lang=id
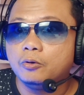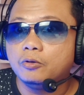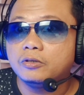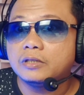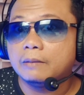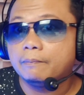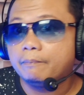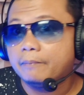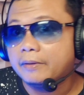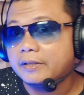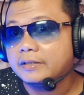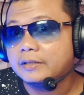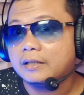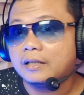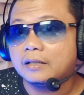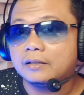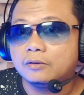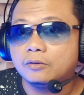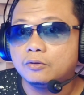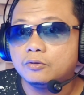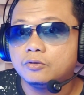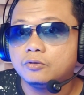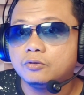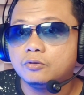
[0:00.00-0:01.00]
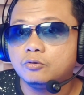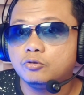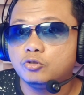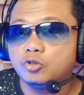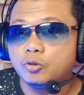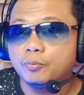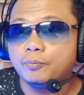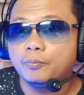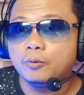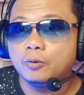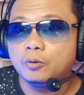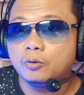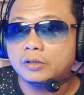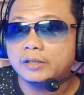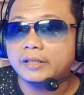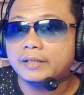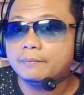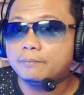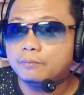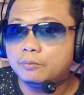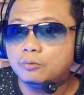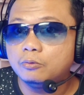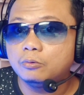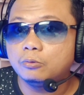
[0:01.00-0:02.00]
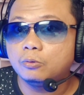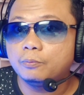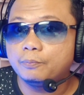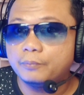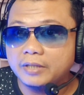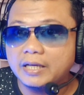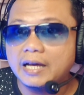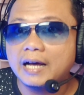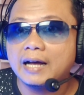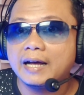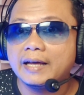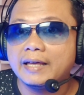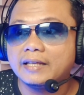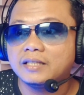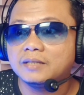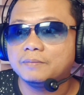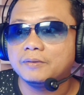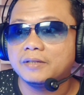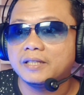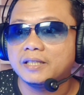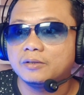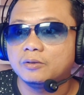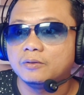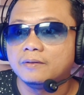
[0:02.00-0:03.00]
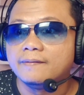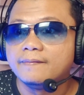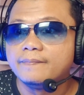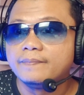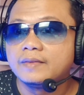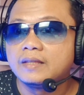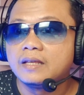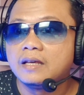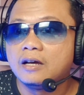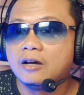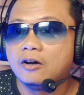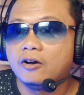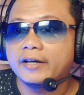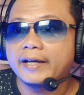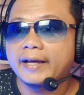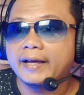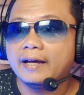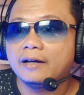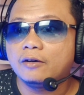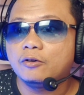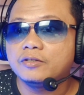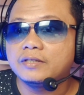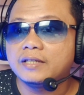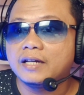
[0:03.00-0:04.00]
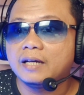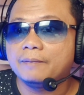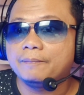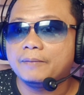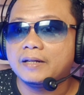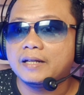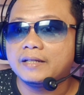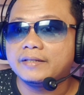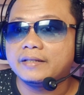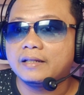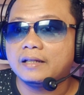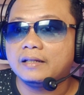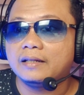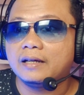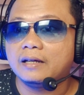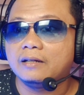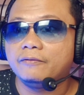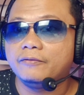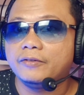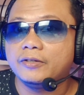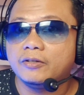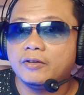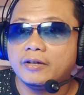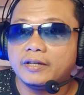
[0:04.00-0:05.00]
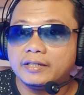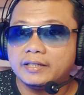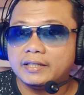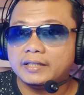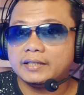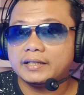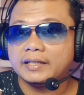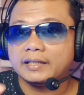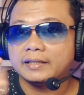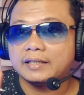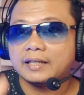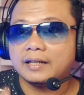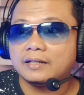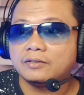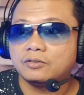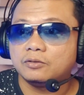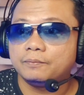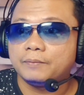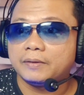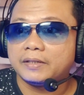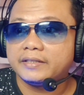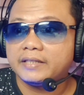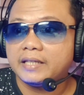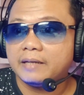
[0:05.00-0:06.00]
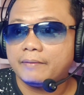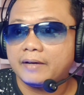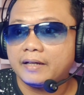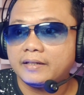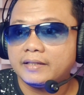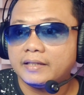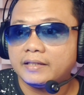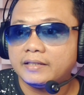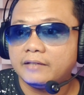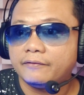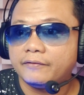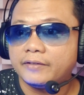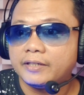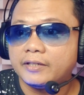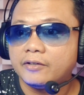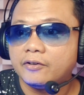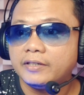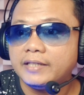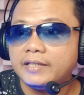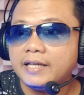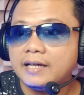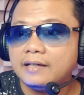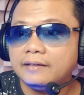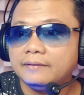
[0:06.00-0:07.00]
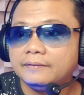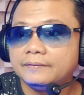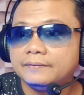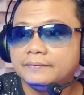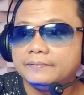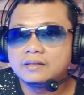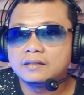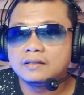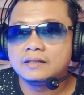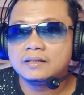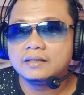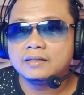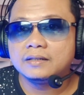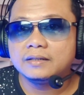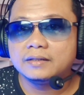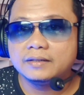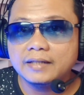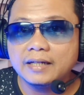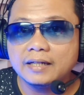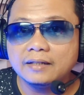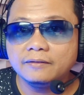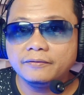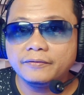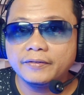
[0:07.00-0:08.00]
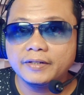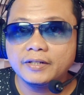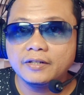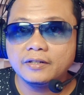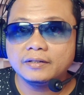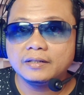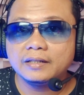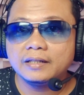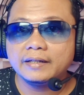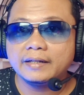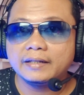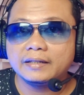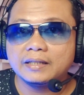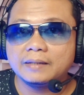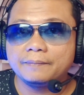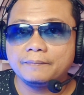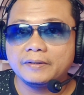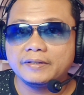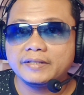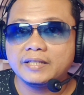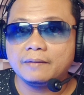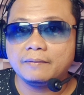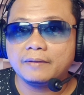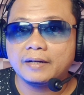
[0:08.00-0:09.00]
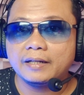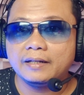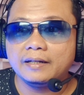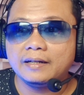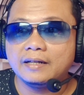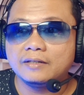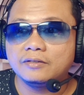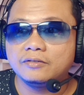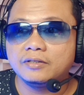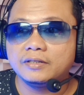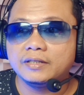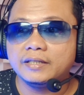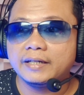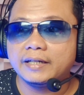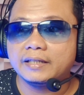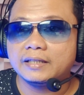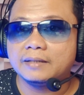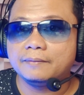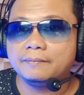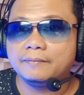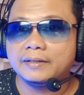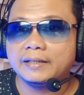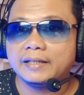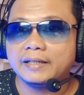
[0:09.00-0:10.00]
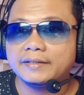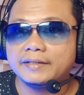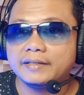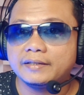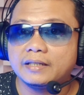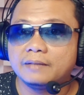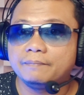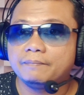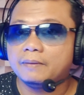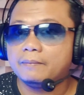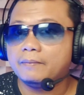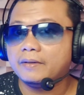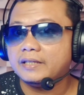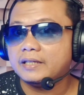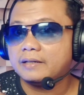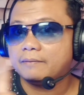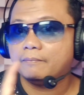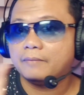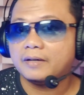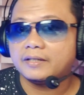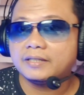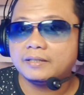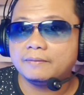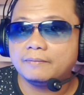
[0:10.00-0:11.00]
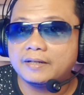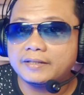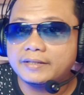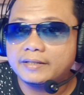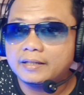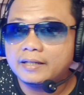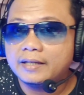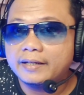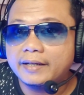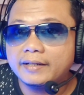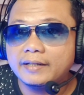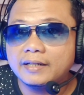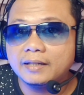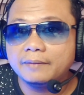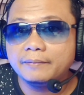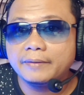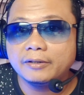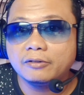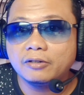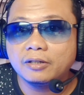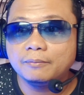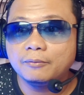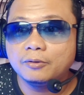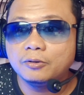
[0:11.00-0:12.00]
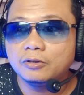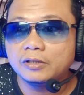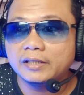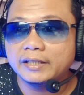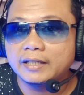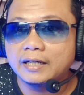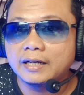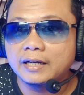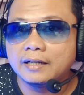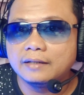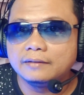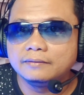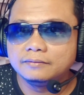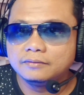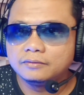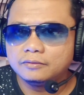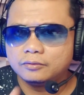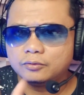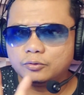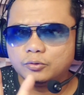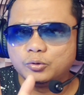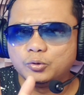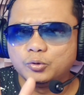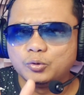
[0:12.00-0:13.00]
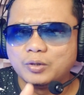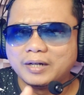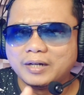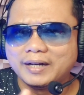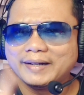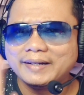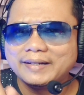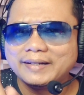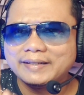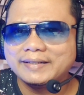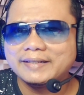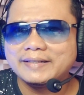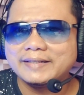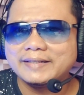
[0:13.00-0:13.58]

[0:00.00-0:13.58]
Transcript: sampai 170 ribu rupiah ya seperti itu Oke aku sangat penasaran dengan video ini kita langsung persiapkan saja videonya dan video telah kita persiapkan langsung saja kita mereaksi tanpa banyak basa-basi lagi dalam hitungan mundur 3 2 1